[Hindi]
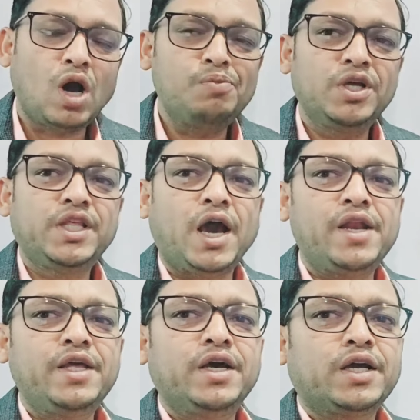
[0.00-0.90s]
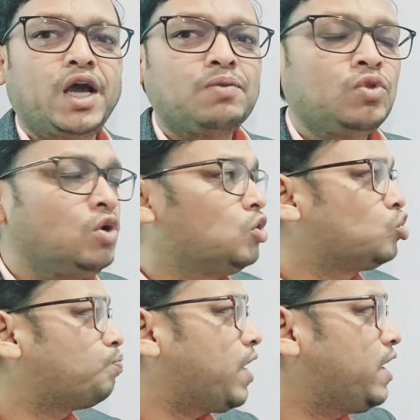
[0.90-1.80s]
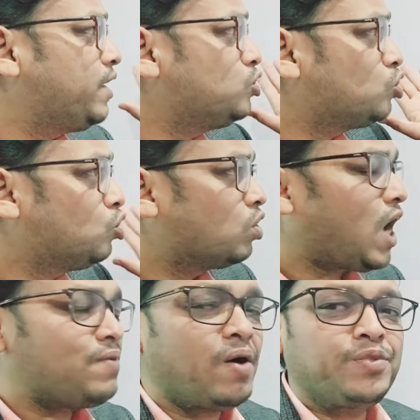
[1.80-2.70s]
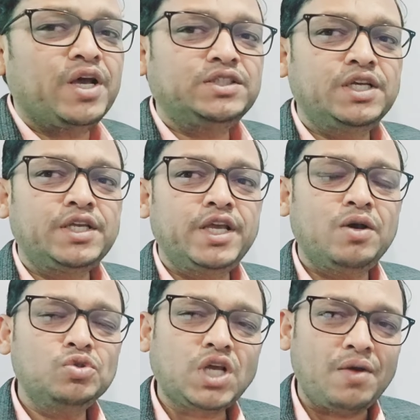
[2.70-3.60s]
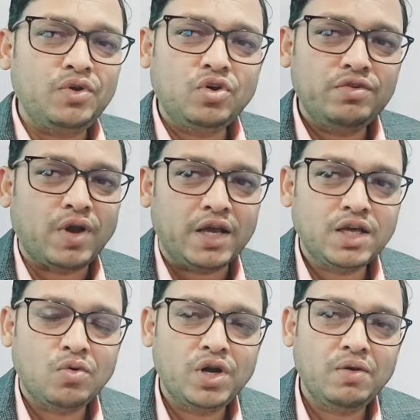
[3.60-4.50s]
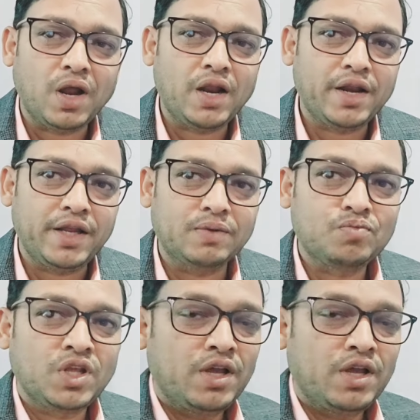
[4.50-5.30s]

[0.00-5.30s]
को आपने ध्यान नहीं रखा तो पहले जो दो काम आपने अच्छे किए हैं उसका भी कोई फायदा होने वाला नहीं है